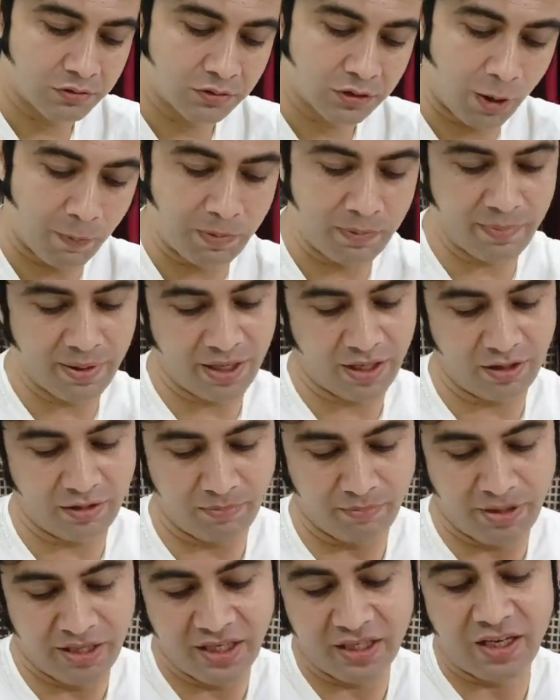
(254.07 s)
अभी मैं
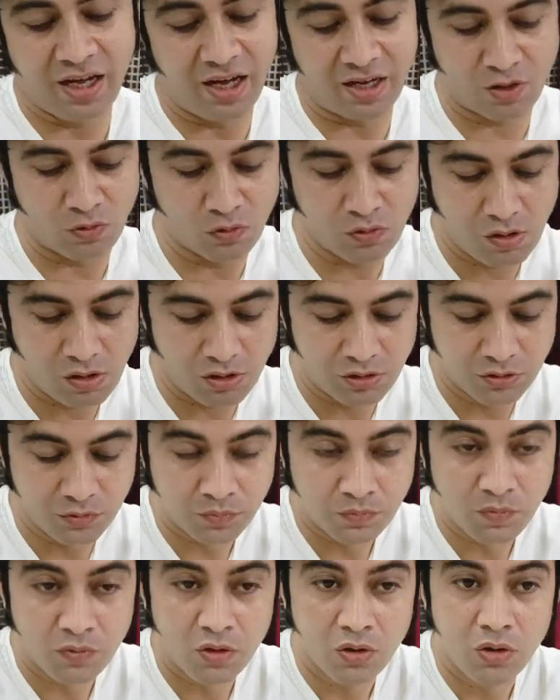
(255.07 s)
मैं ये खा रहा हूँ
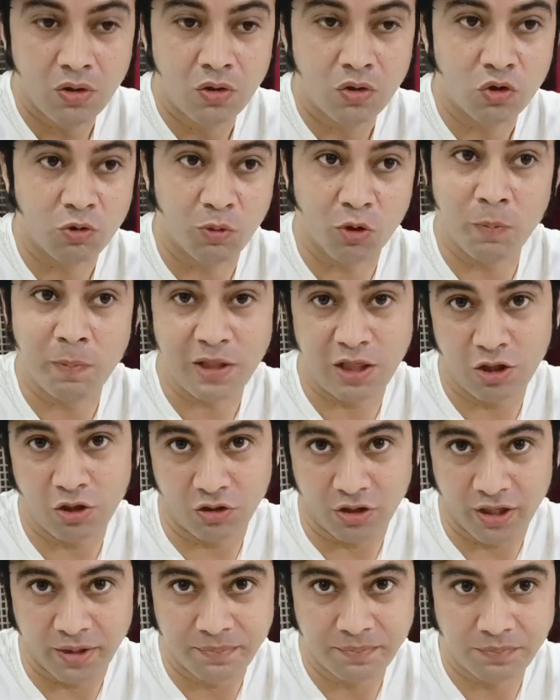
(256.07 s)
मेरे को पतला होना
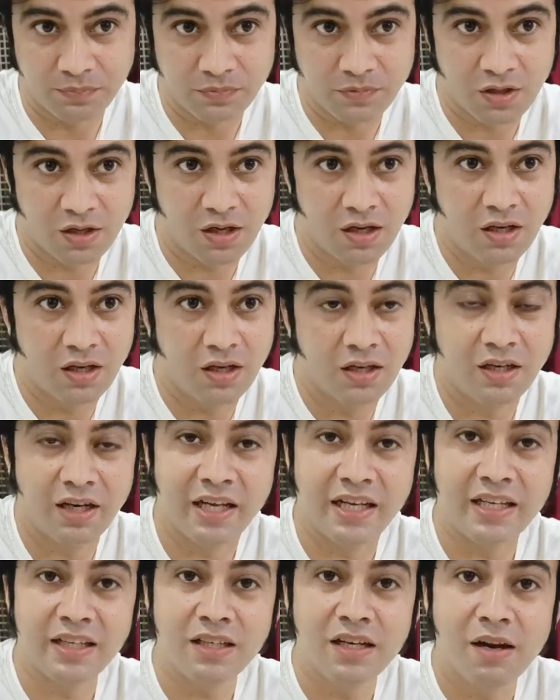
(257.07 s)
है
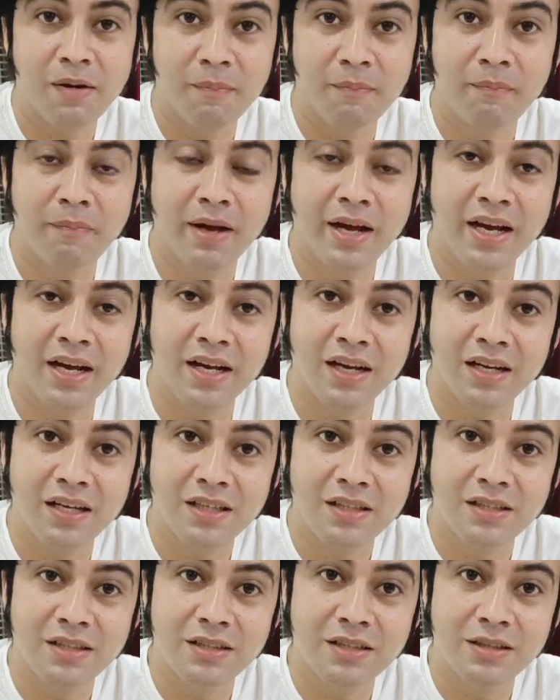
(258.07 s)
लेकिन मैं
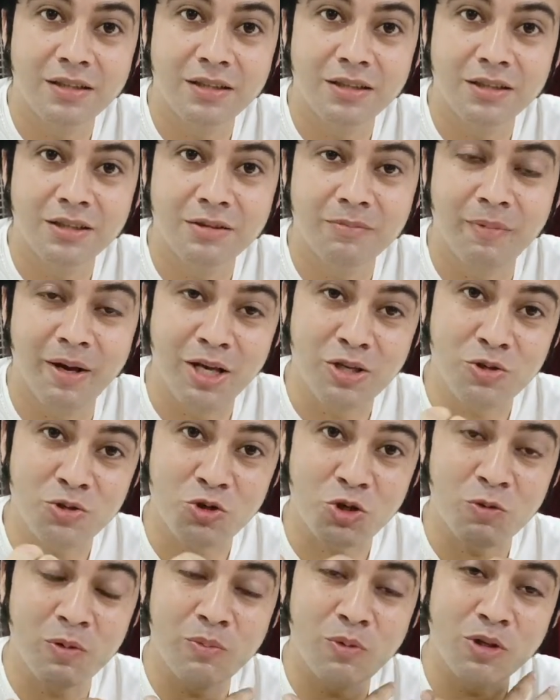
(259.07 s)
मैं ये
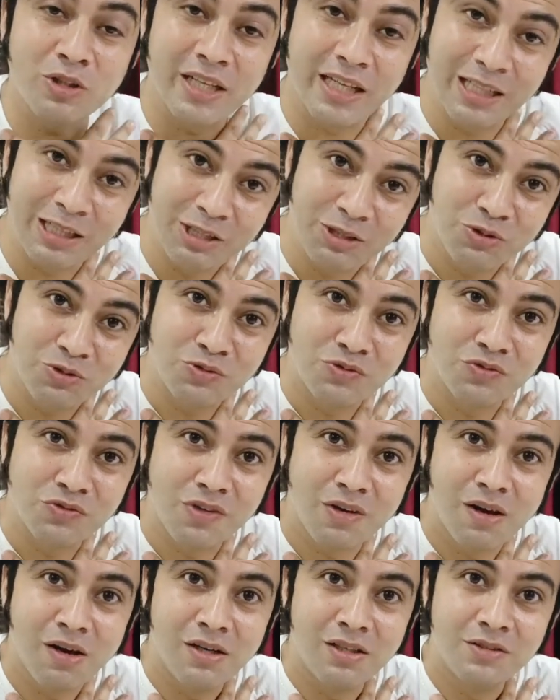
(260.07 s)
सोचूँ मैं बहुत हेल्दी
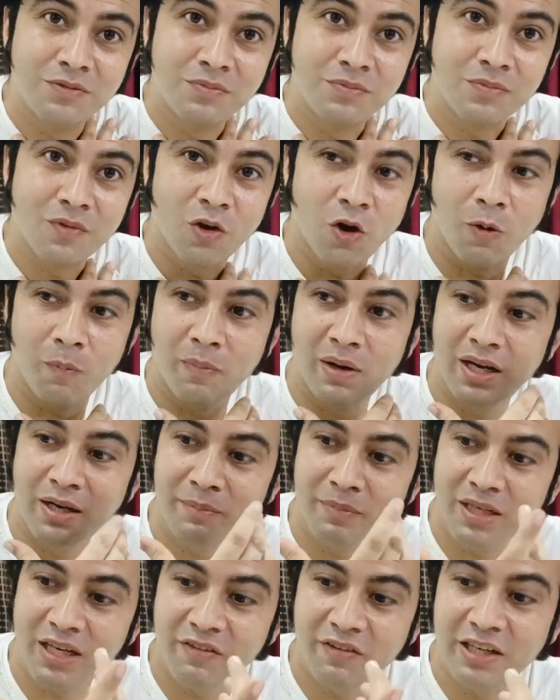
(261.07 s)
हूँ मैं
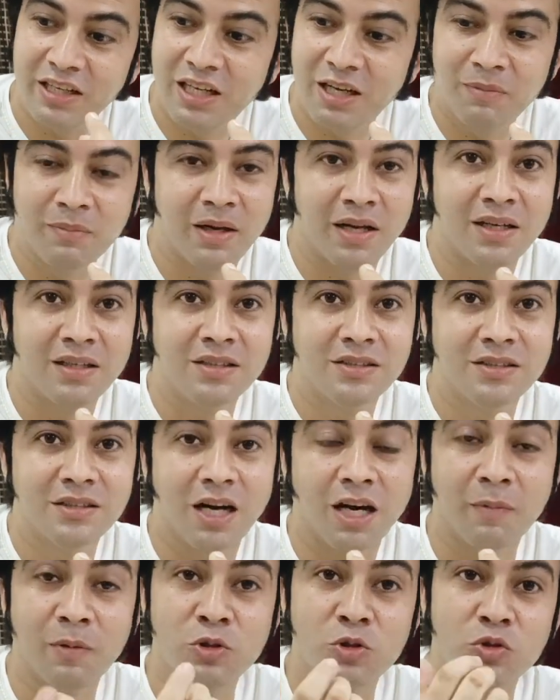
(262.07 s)
मेरा वेट कम है
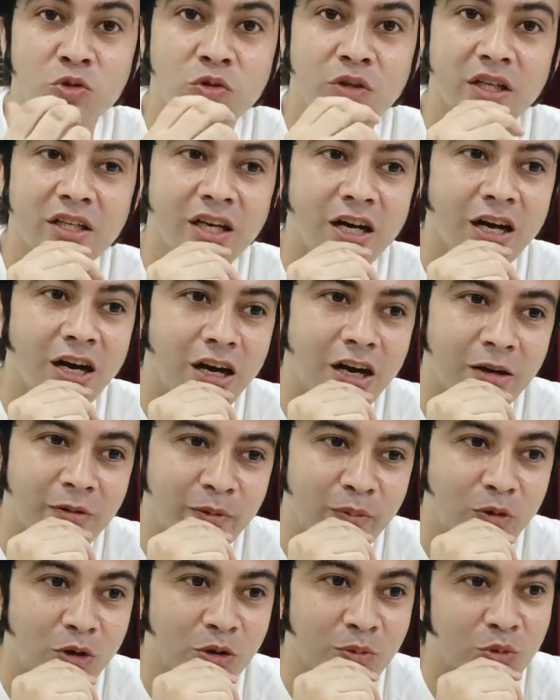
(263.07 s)
अगर मैं सोचूंगा यार मैं
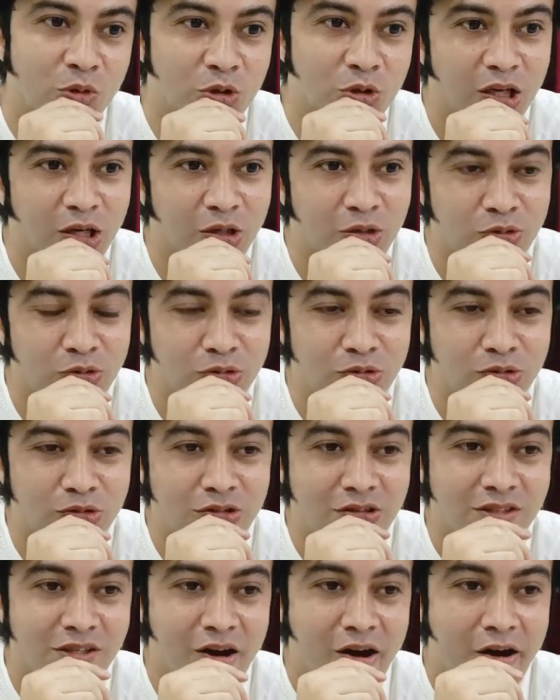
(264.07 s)
बहुत मोटा हूँ
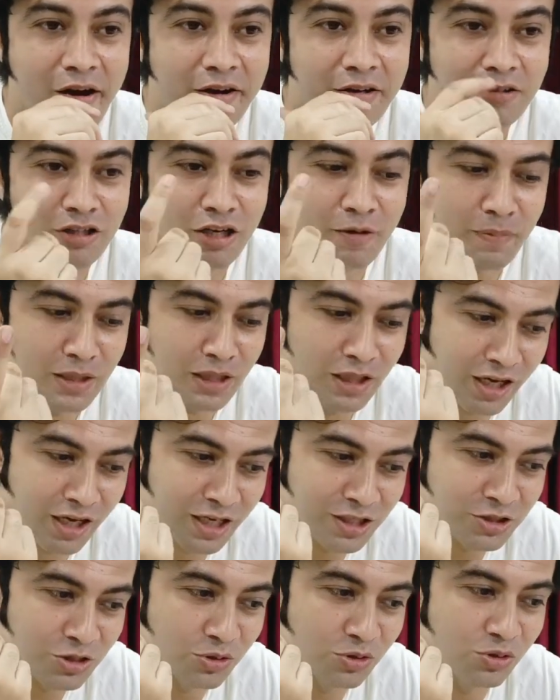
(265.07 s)
मैं पतला
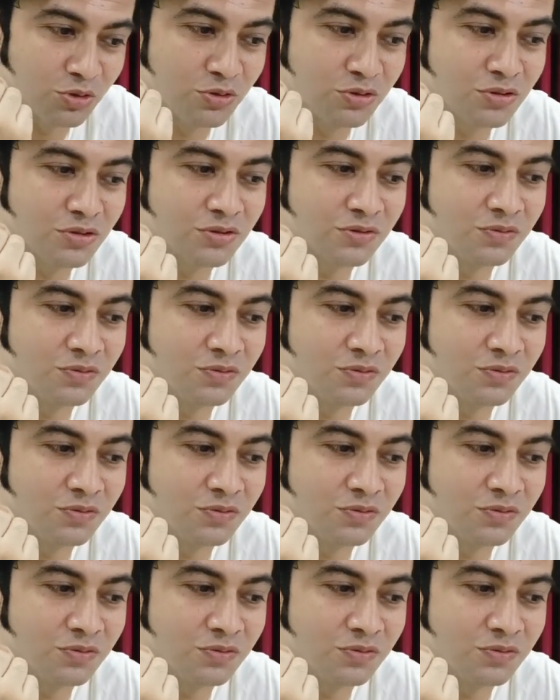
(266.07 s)
कैसे हूँ